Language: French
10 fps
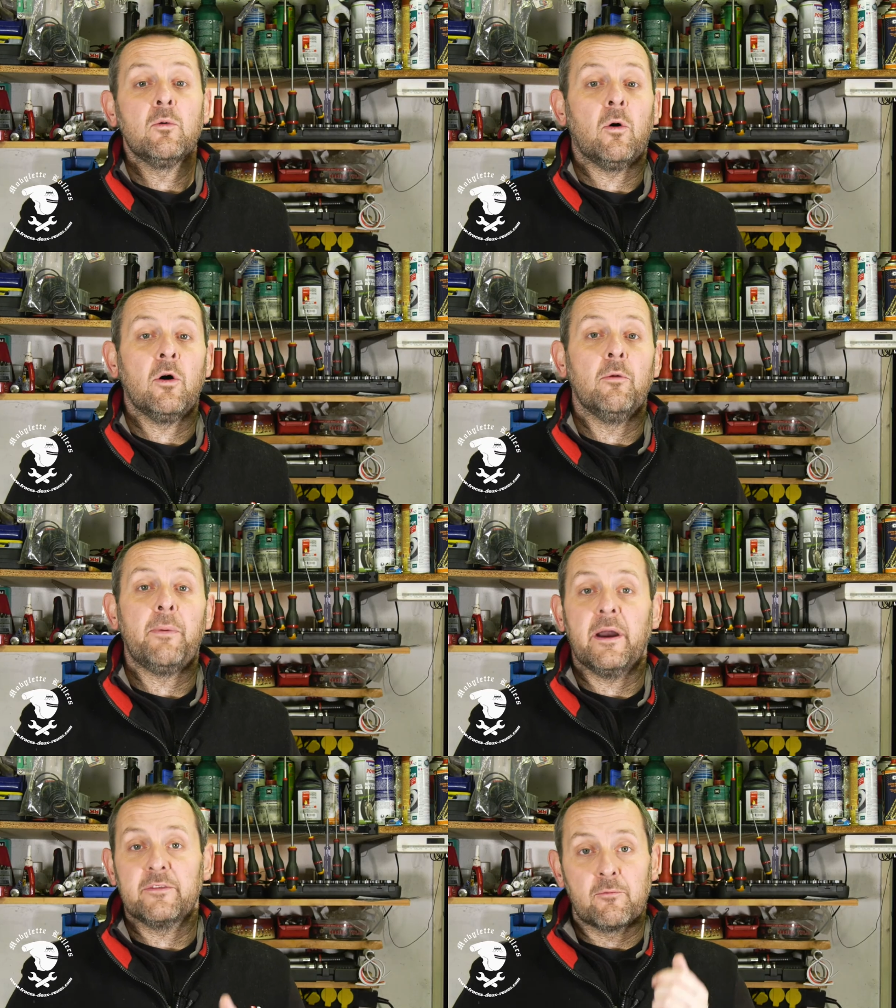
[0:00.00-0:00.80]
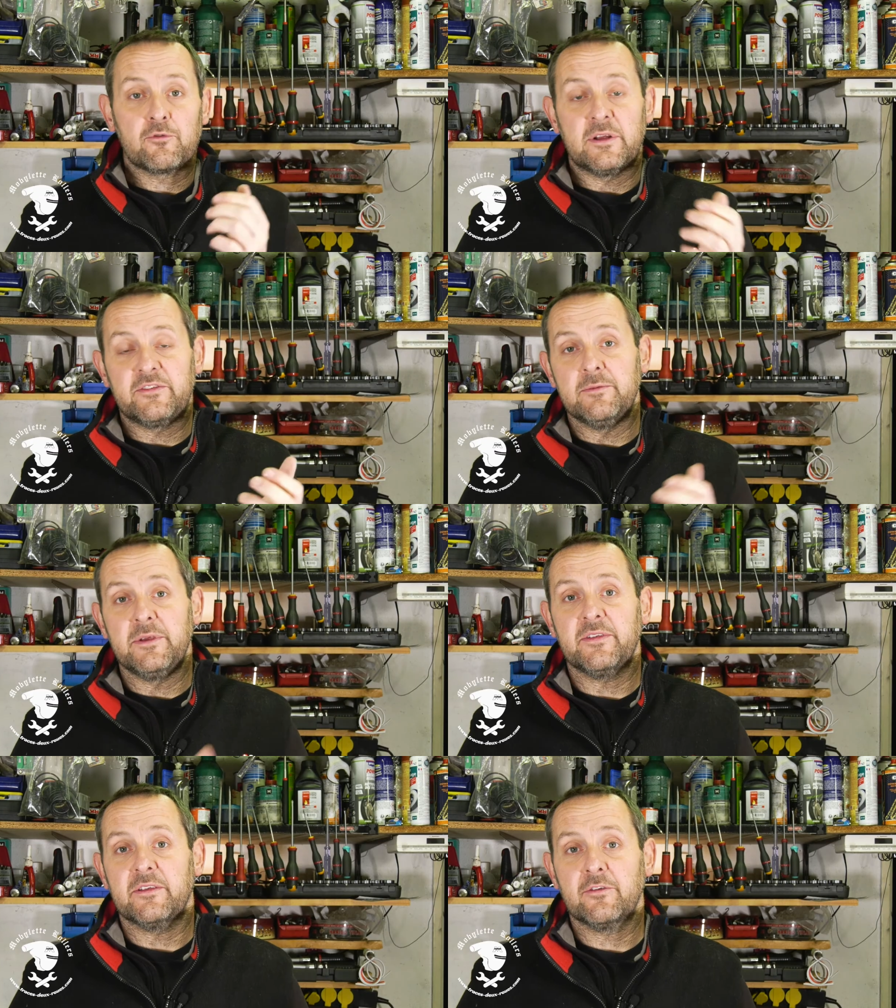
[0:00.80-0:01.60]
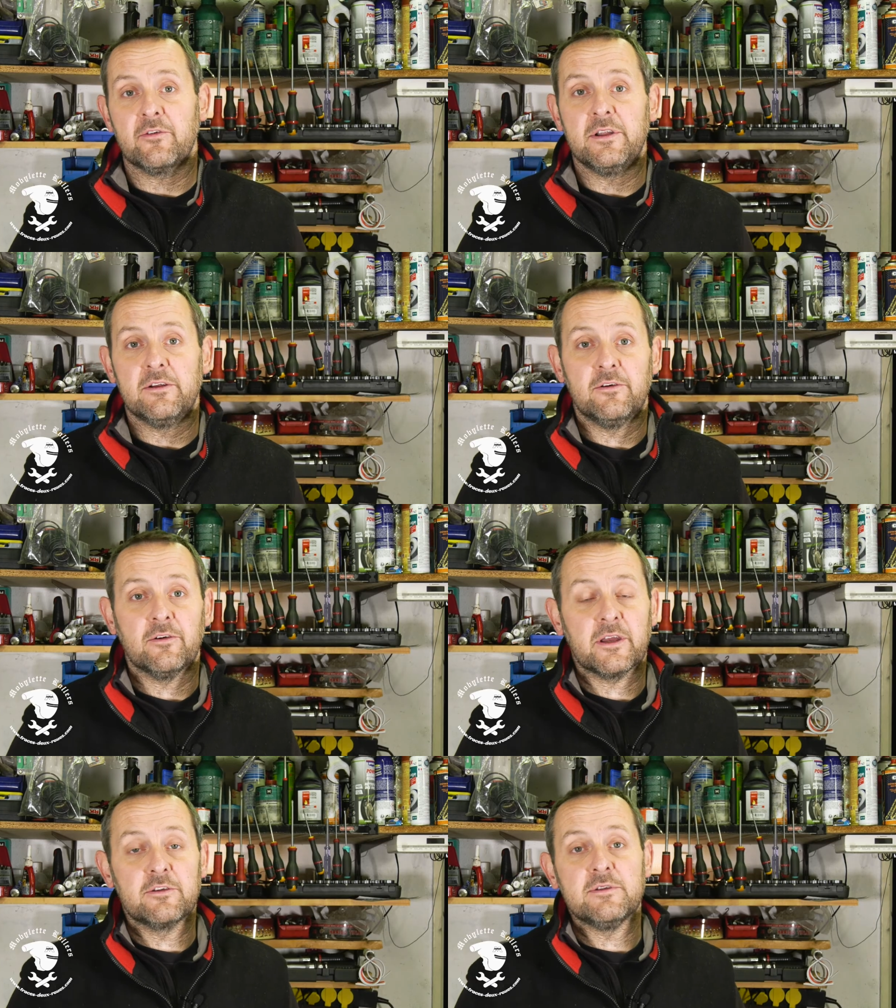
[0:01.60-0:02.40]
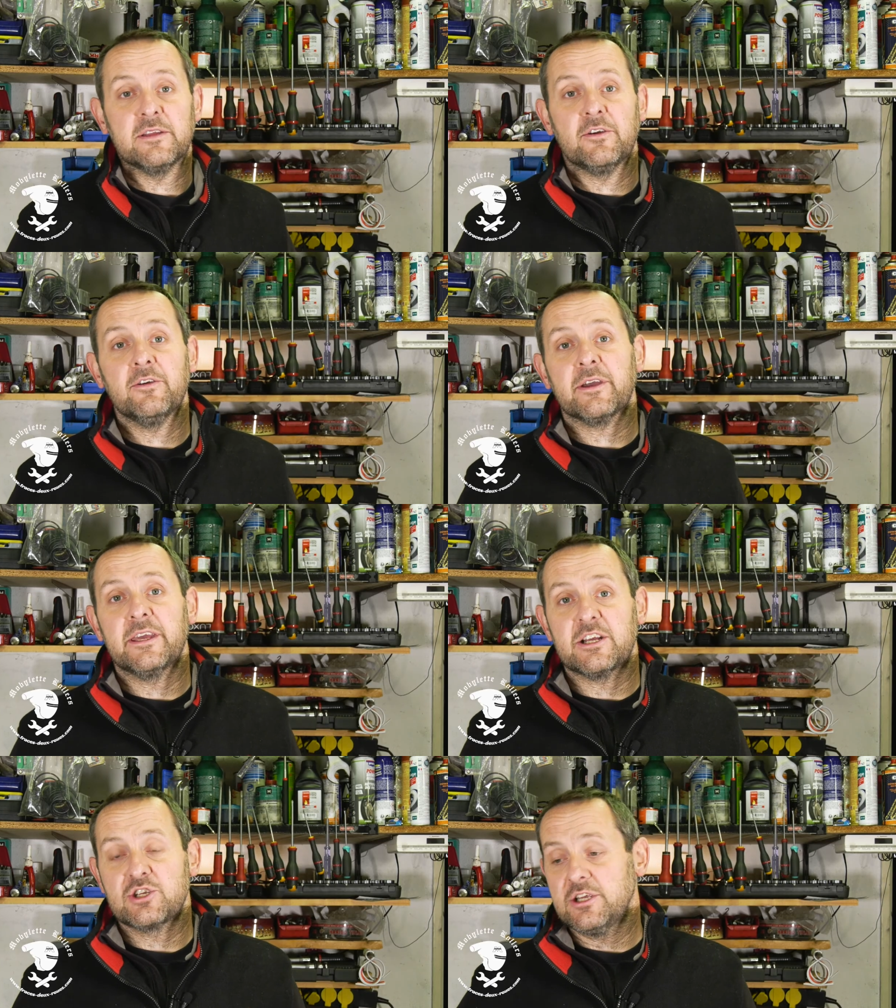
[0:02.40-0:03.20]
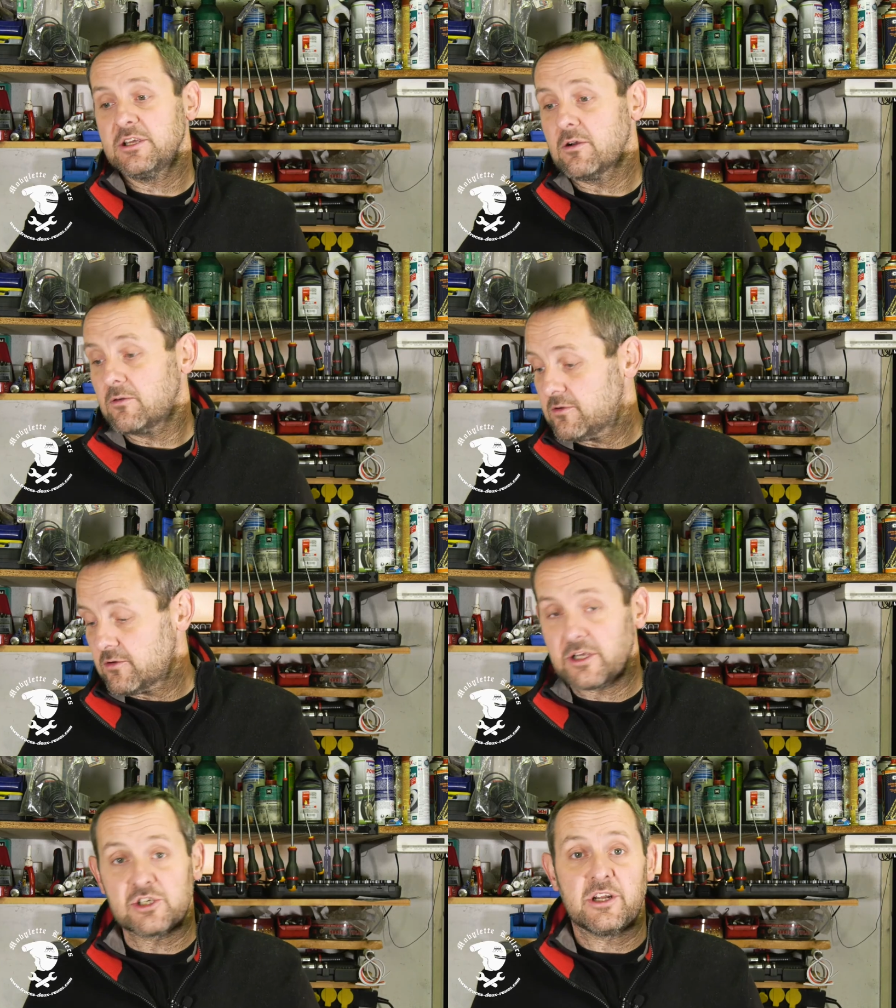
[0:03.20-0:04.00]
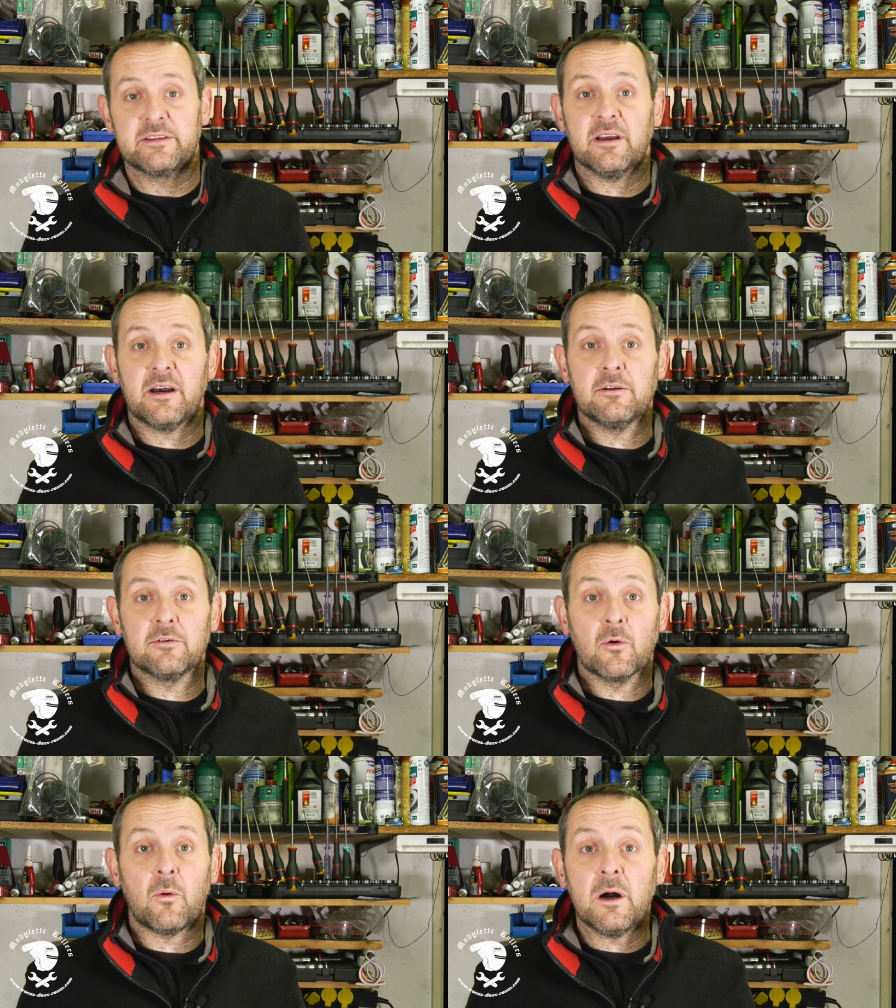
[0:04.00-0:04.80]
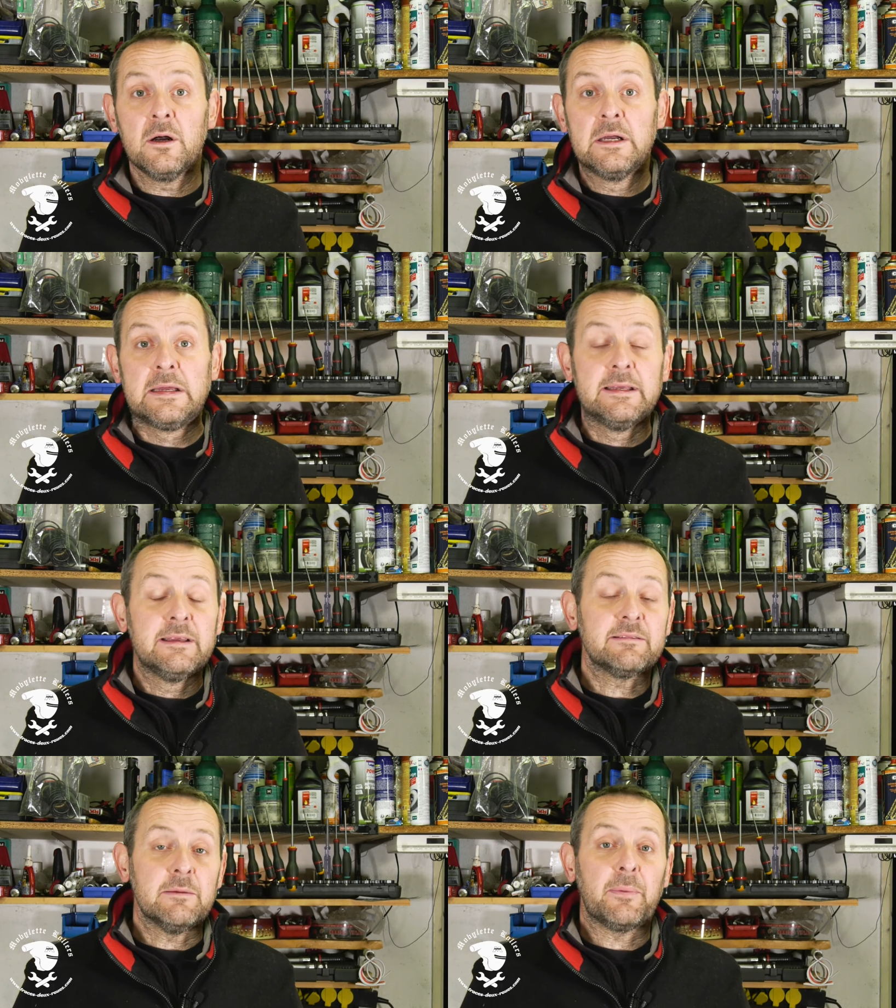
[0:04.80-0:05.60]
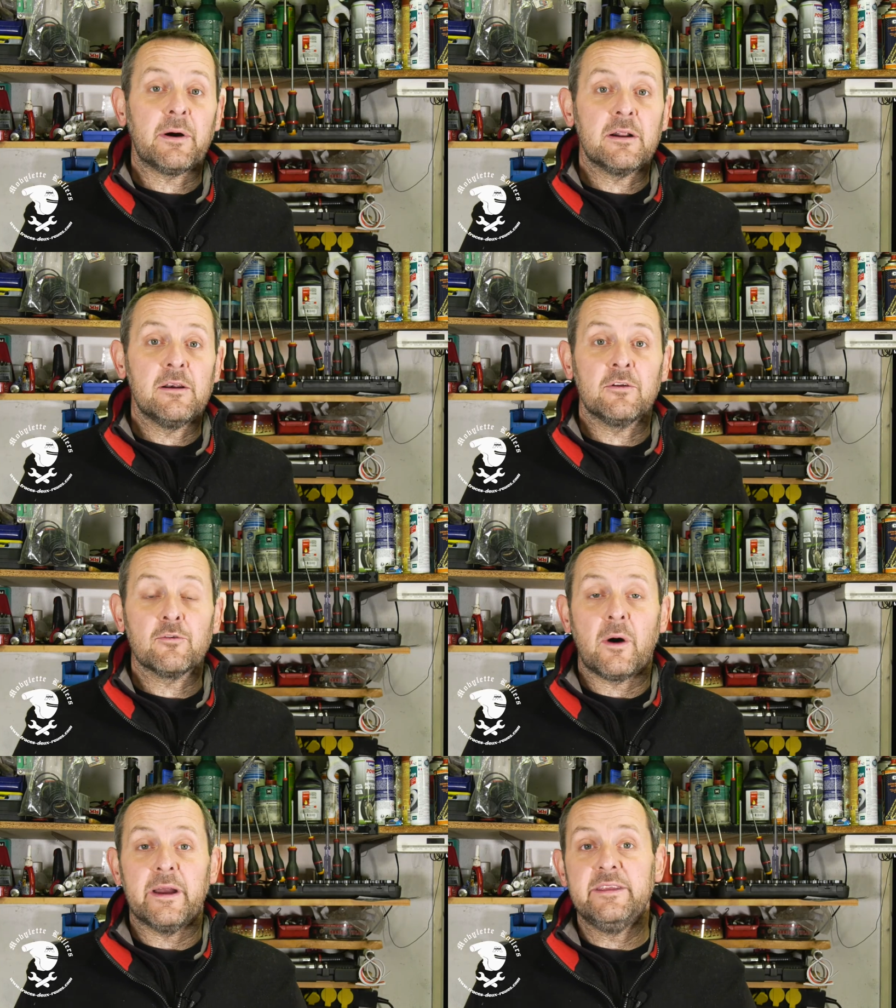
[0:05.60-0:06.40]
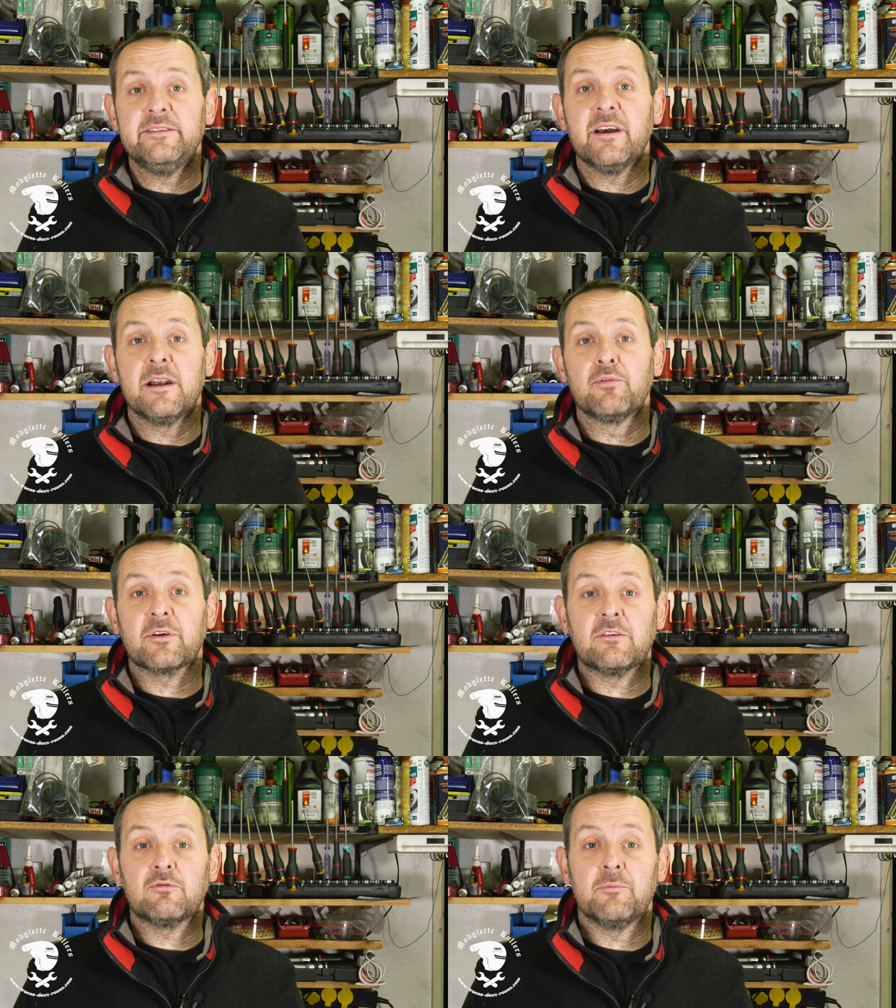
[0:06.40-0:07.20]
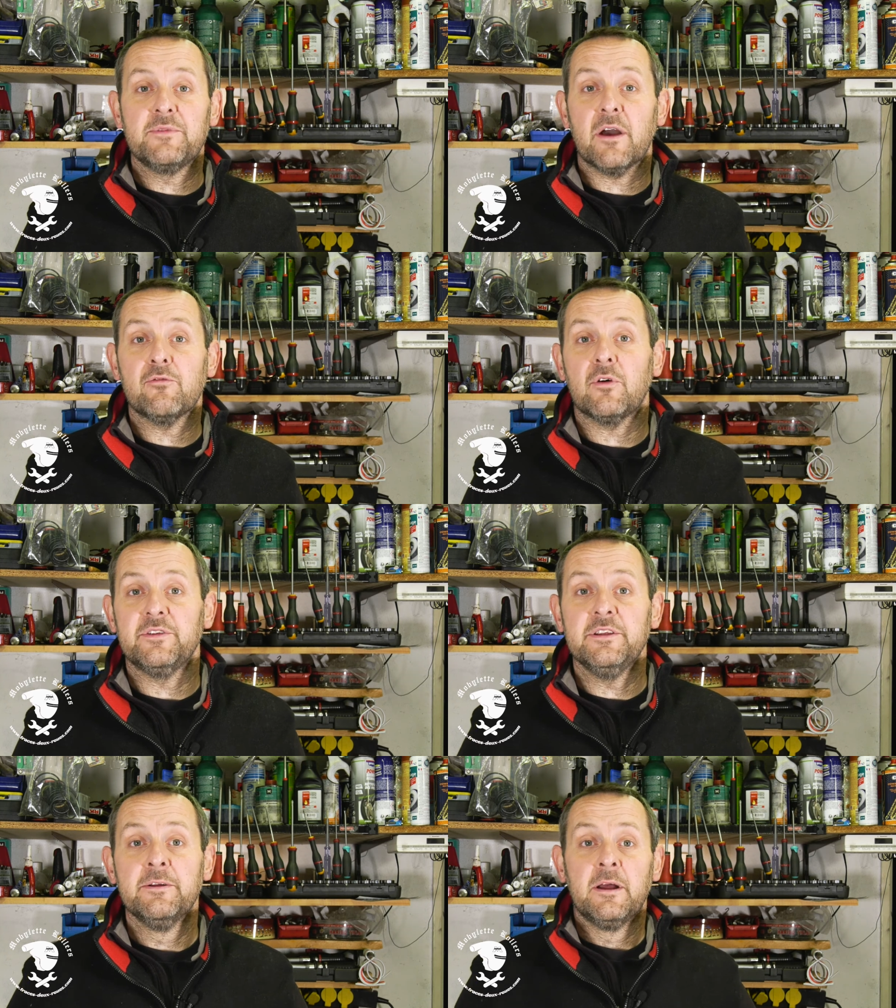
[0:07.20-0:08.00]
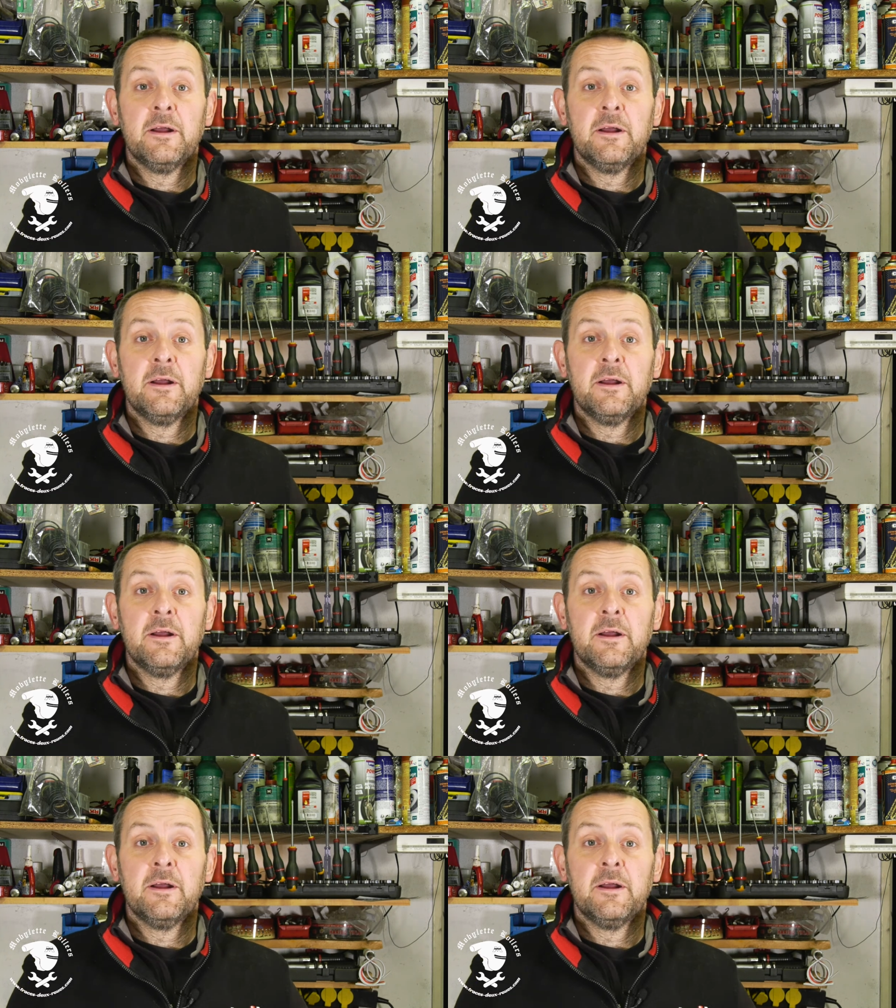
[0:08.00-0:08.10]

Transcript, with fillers: Bon, par exemple sur la CB500, le régulateur est caché dans le cache latéral droit c'est pas l'endroit idéal pour qu'il soit bien refroidi.